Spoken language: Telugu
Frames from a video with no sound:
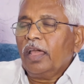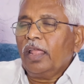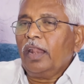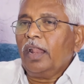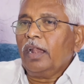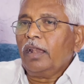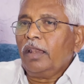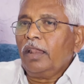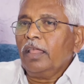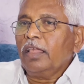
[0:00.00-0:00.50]

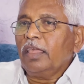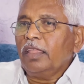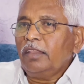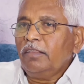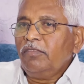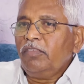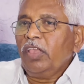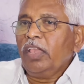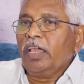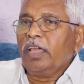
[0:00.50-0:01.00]
కానీ అట్లా
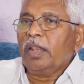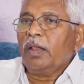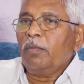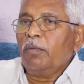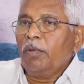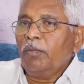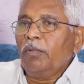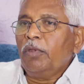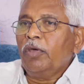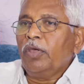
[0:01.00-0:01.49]
గెలిచే
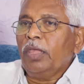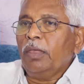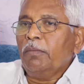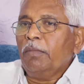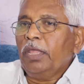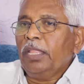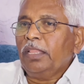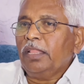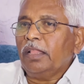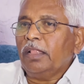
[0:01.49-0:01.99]
క్రమంలో
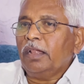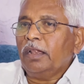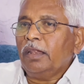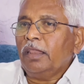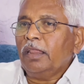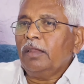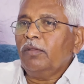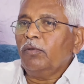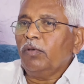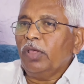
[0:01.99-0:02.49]

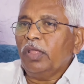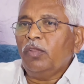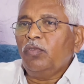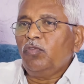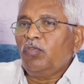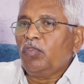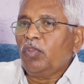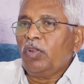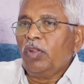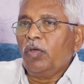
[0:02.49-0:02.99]
ఏమవుతుందంటే నువ్వు
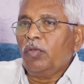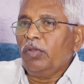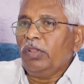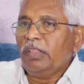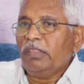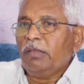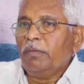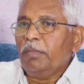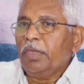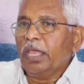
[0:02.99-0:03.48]
గెలుస్తున్నావు
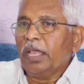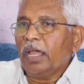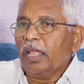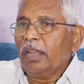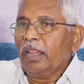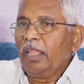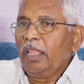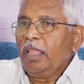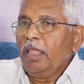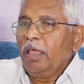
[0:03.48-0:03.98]
నిజమే
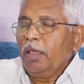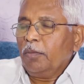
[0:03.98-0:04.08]
కానీ